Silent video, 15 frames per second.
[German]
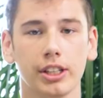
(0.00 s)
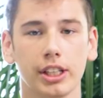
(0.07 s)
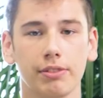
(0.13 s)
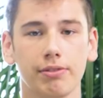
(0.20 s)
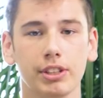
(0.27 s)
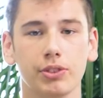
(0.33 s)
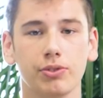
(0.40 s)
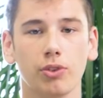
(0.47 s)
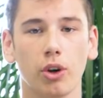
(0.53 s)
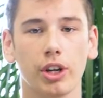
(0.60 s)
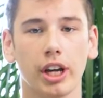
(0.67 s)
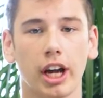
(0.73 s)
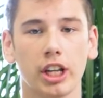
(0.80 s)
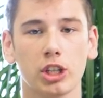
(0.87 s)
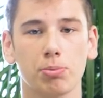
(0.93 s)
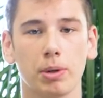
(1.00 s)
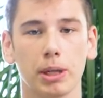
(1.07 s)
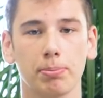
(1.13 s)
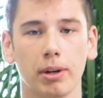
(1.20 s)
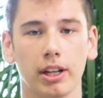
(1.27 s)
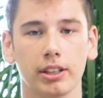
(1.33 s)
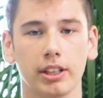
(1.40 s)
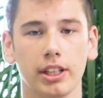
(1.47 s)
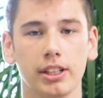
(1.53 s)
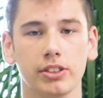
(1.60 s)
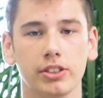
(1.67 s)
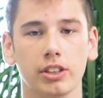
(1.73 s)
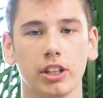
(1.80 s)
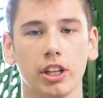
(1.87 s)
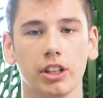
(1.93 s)
Ihr wisst, wer euer Ansprechpartner
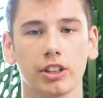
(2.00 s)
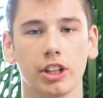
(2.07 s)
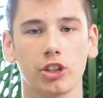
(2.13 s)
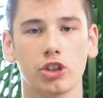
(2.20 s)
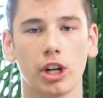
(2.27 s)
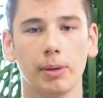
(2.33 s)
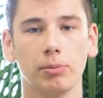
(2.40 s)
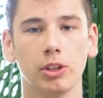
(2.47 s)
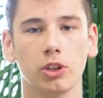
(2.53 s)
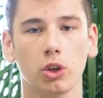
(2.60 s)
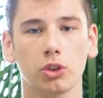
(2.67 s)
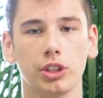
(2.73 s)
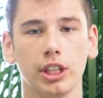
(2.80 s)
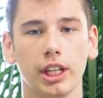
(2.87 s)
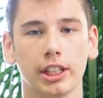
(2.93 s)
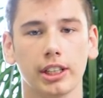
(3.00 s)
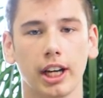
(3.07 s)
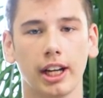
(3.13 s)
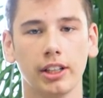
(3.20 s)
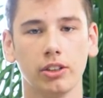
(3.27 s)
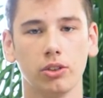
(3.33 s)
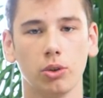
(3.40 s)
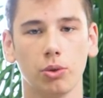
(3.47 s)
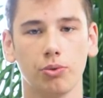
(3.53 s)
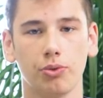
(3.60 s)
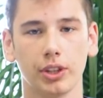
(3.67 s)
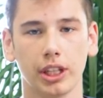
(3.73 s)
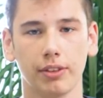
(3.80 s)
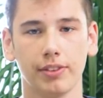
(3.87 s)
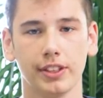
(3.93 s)
ist, dann schreibt ihn doch direkt an und
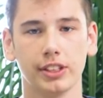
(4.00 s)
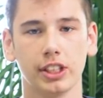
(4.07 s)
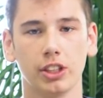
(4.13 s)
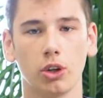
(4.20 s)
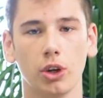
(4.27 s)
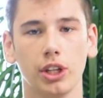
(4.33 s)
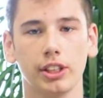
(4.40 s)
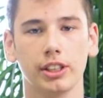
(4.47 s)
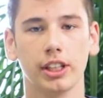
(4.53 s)
vergewissert euch,